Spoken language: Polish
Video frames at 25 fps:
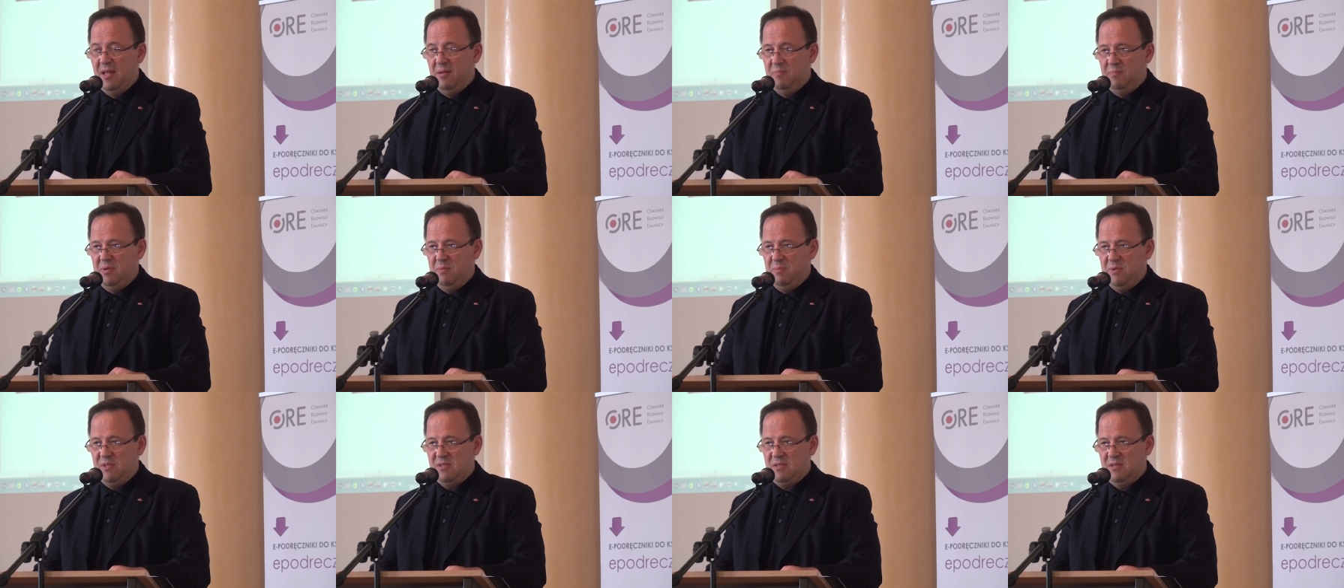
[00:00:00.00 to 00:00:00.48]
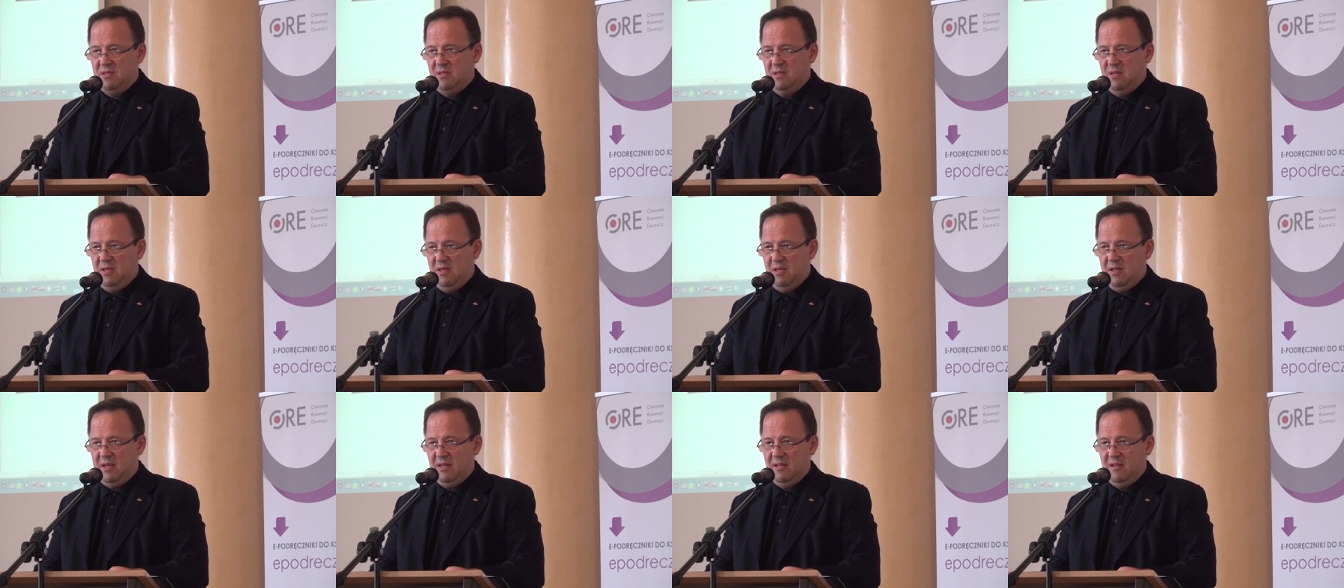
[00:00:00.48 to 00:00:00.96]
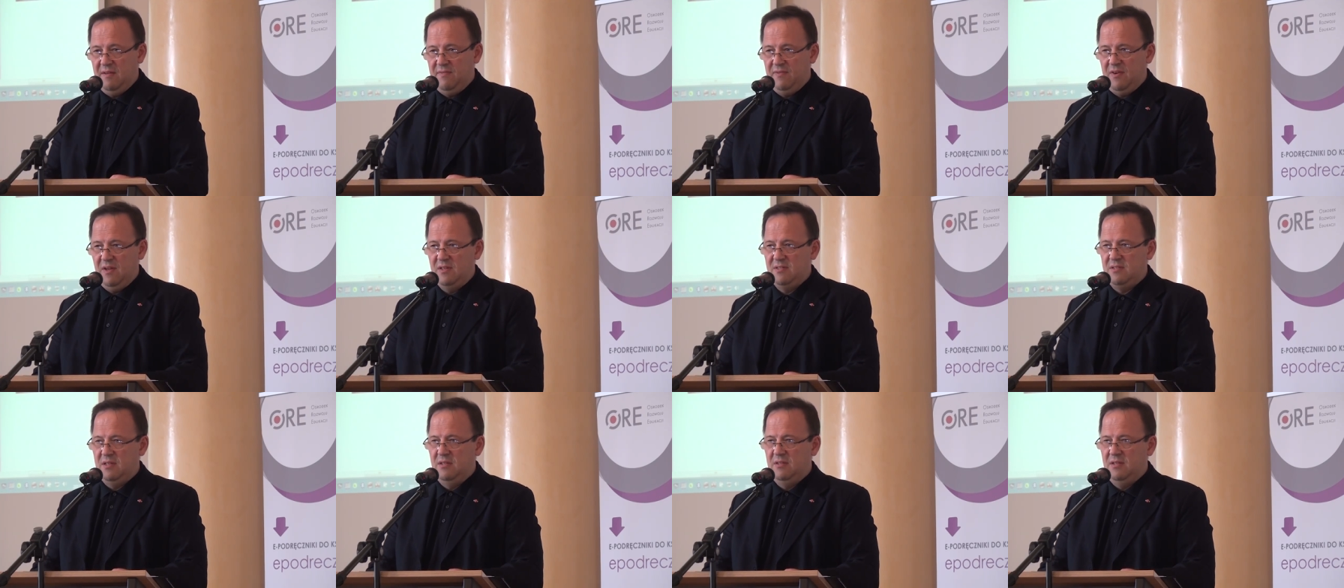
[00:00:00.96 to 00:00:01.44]
BBC i Radia
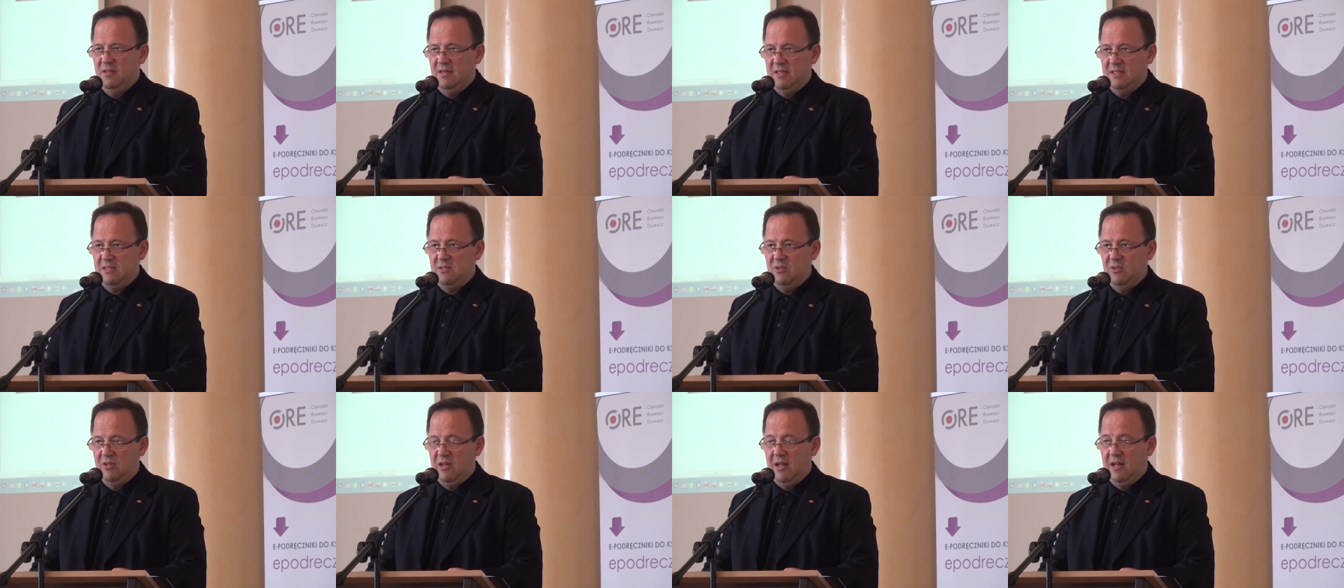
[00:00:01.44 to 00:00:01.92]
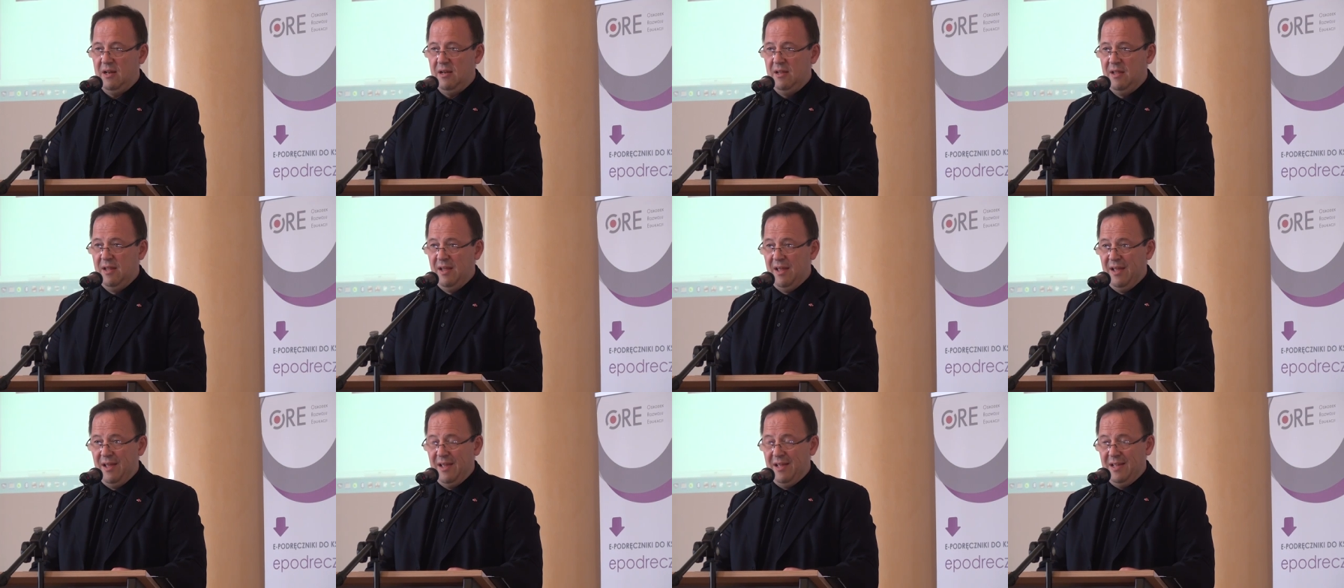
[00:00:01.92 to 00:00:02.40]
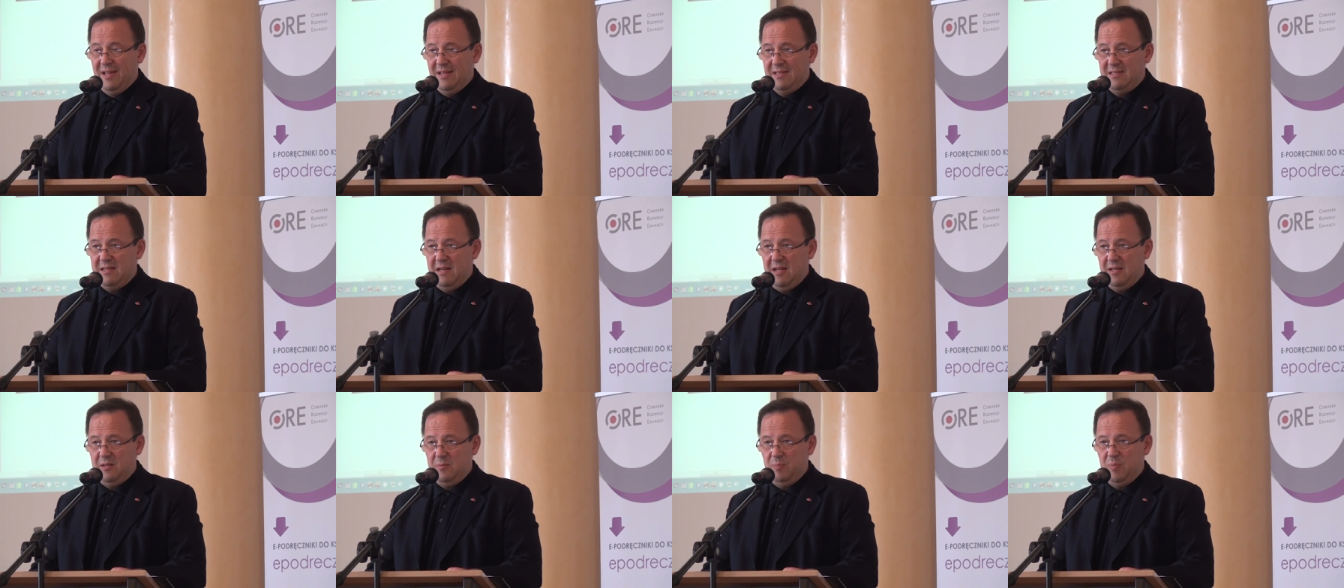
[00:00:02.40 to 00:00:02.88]
France International
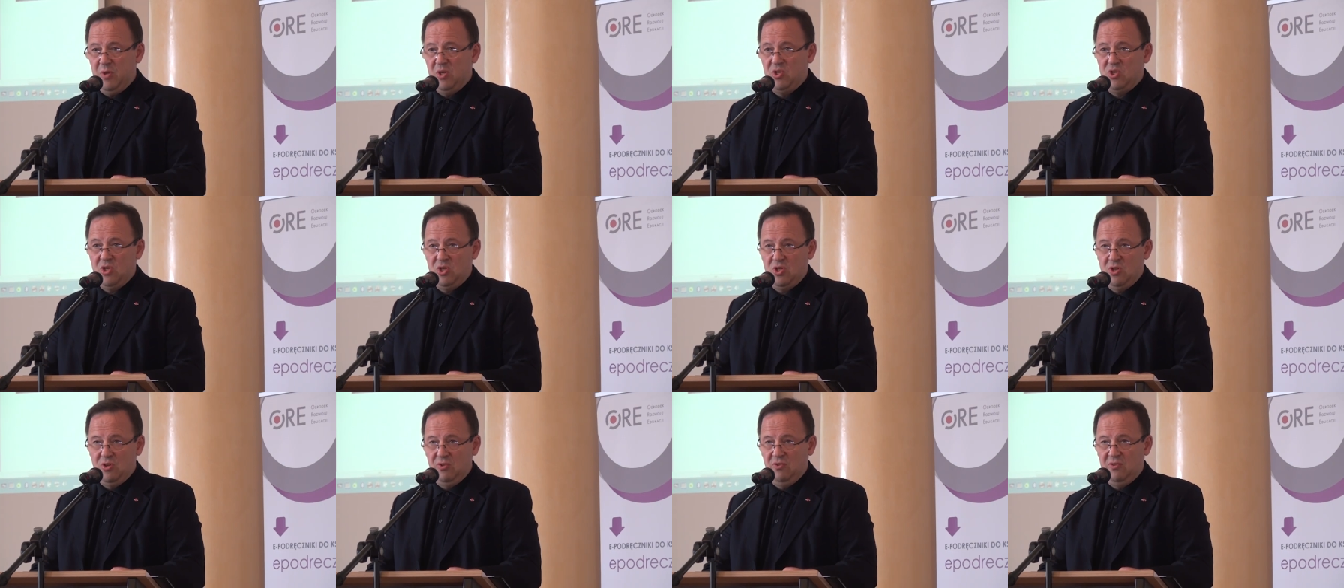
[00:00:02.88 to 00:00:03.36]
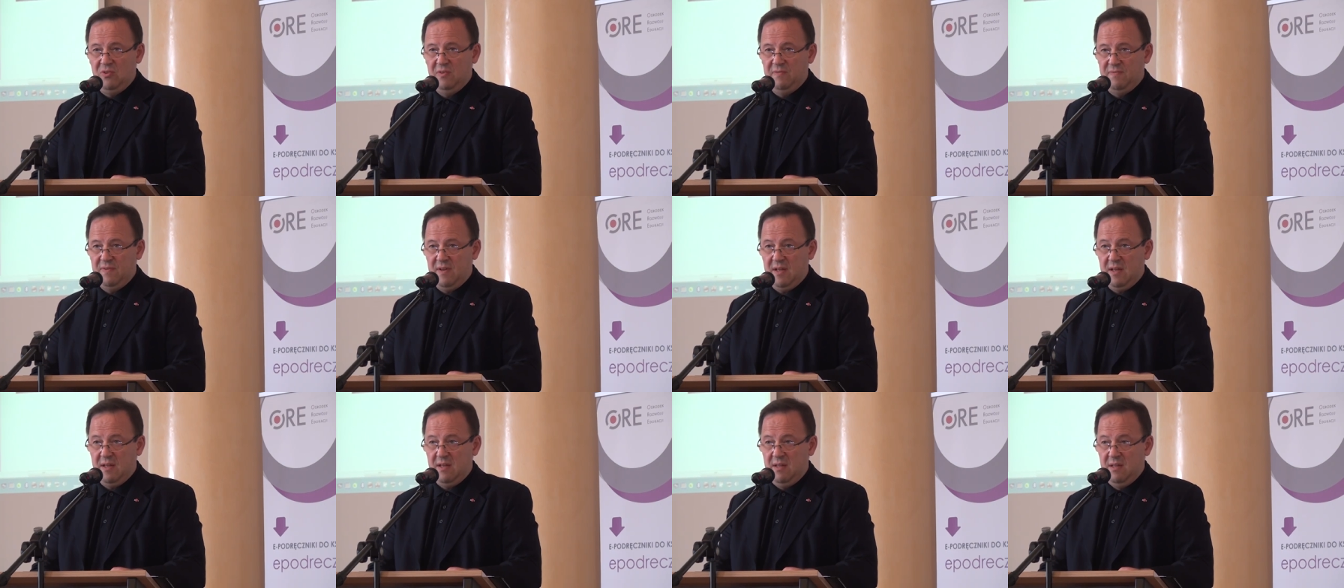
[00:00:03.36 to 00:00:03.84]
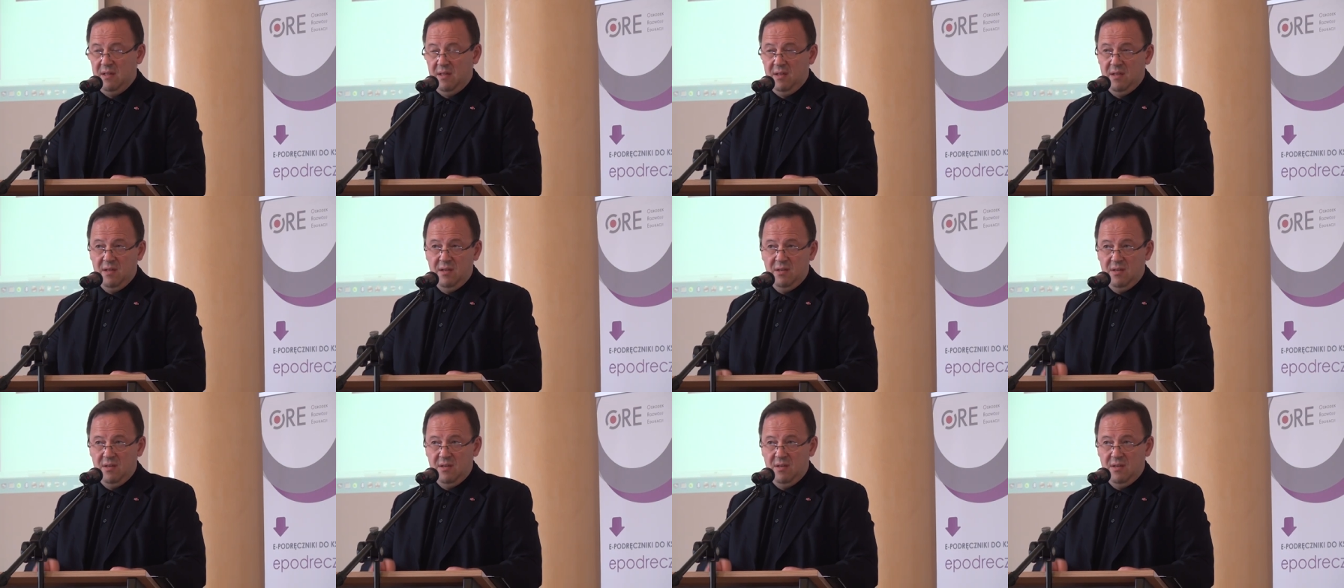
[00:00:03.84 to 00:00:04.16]
z lat 52